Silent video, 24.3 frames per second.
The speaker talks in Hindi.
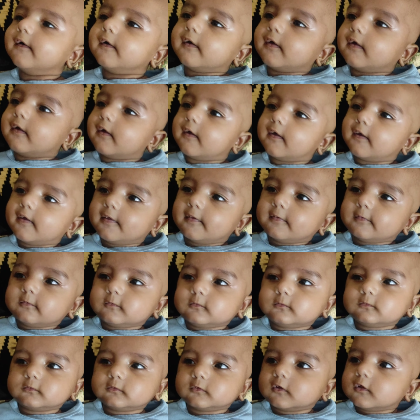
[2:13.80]
हाँ
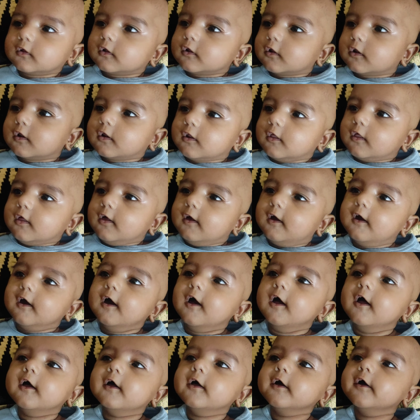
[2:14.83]
सोते हैं
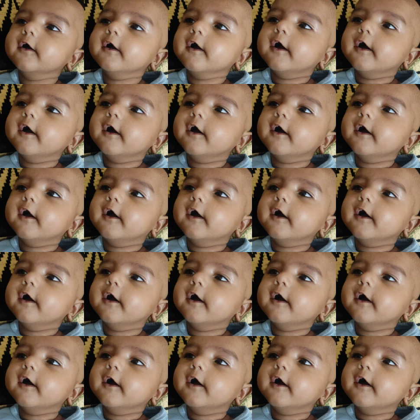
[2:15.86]
अब